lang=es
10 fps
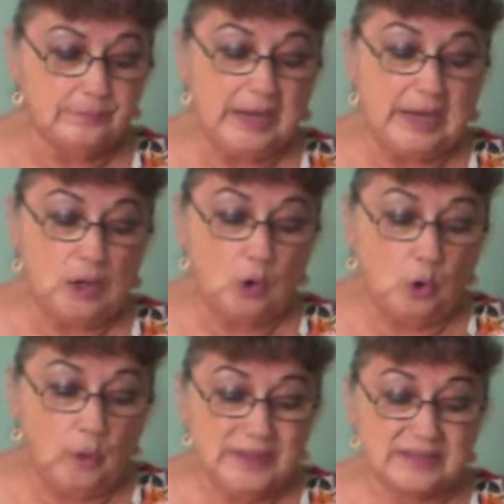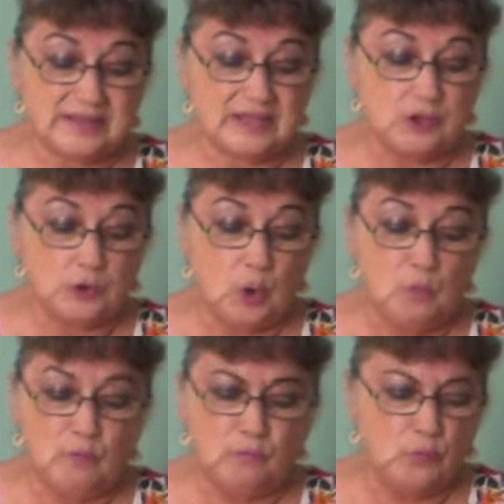El joven sintió
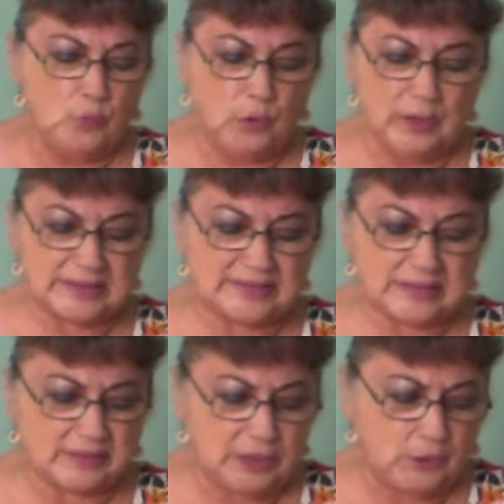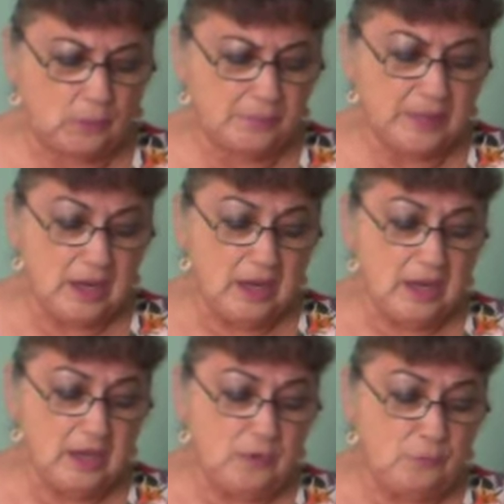un furor asesino
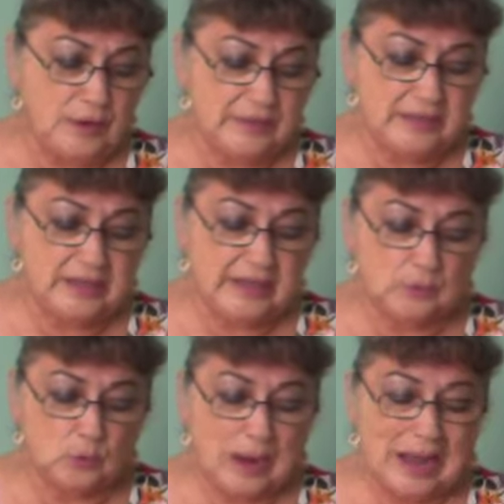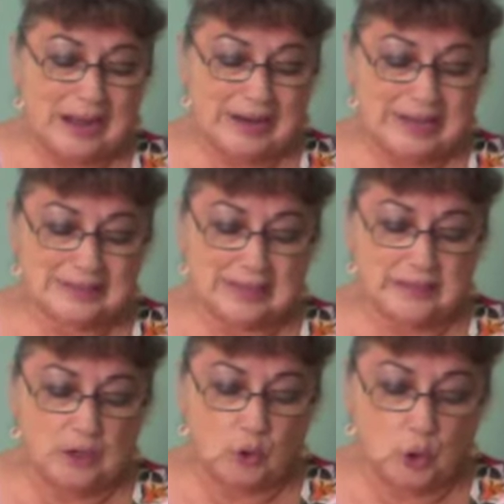y fue directo a casa
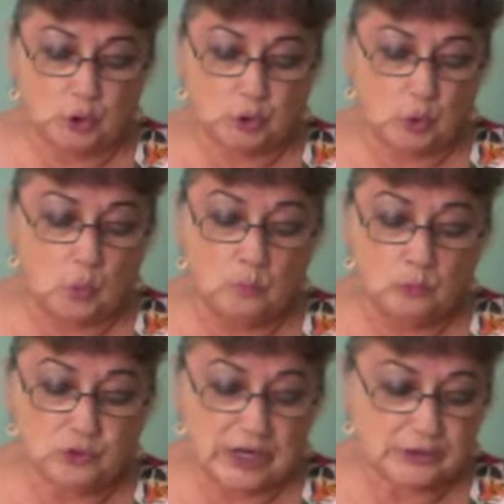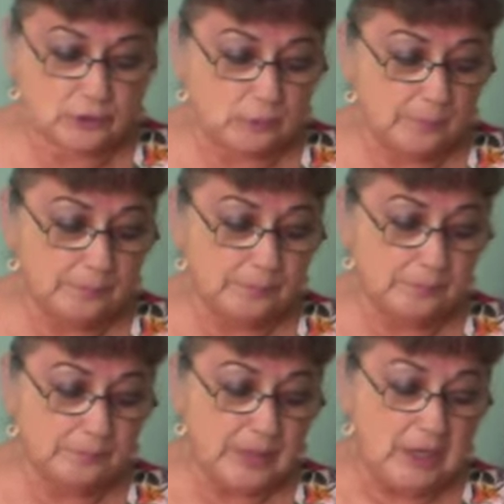de otro muchacho
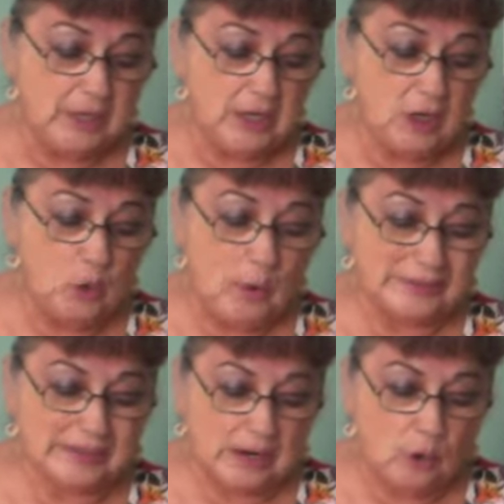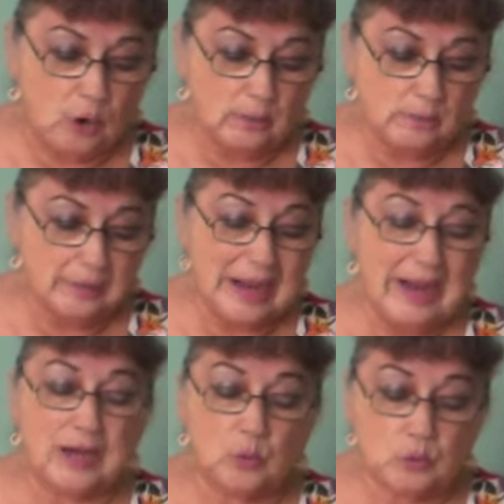y lo atacó
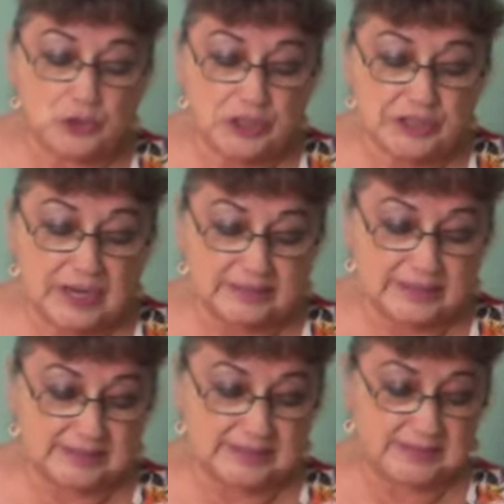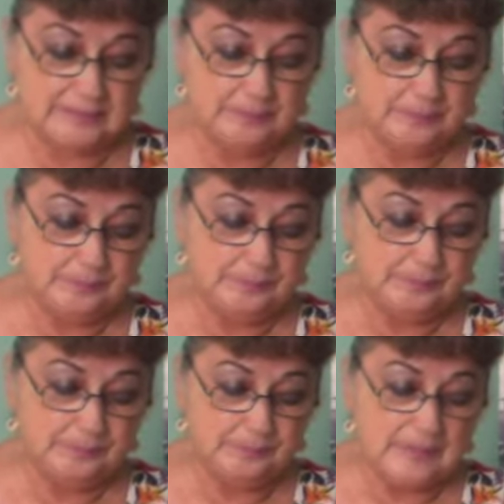a cuchilladas.
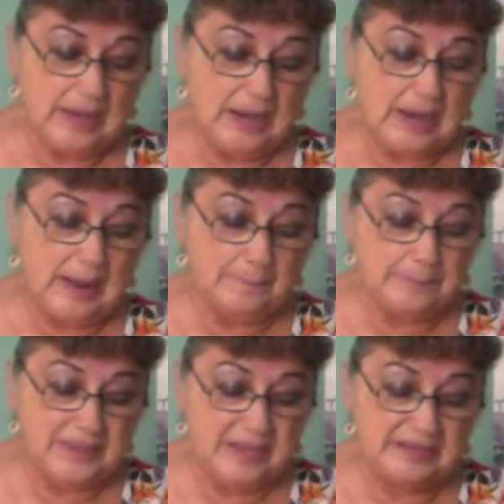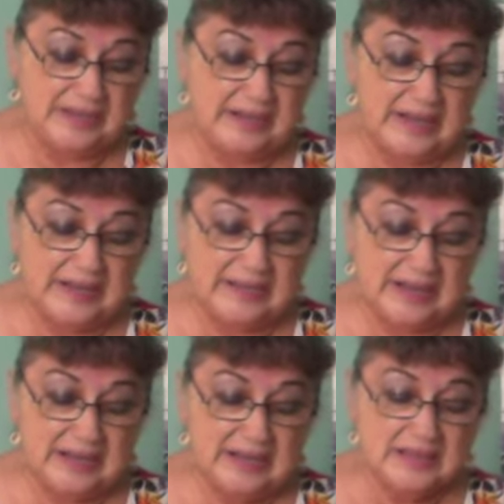La piedra
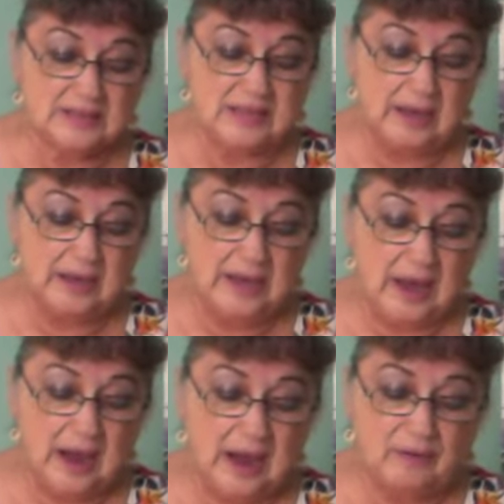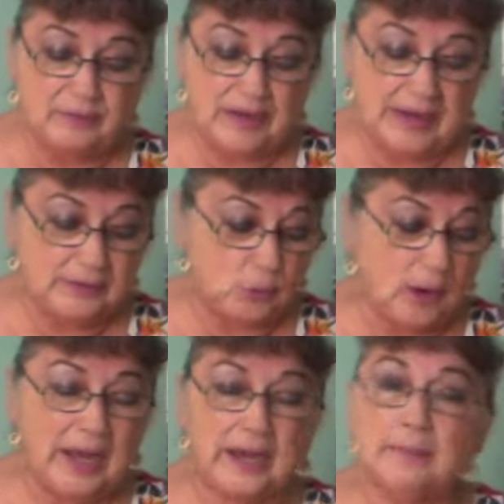negra seguía
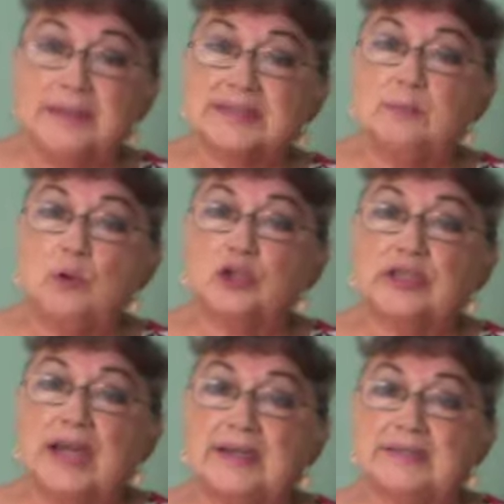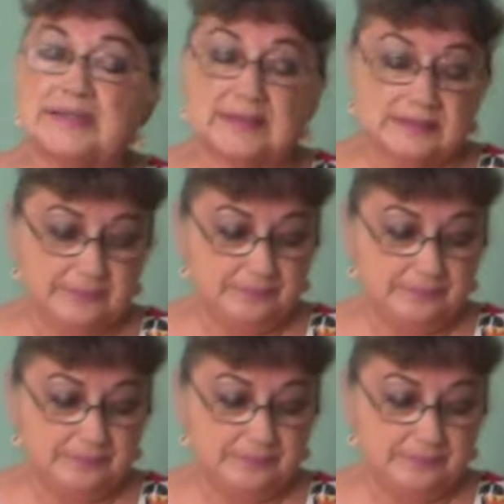afilando armas mortales.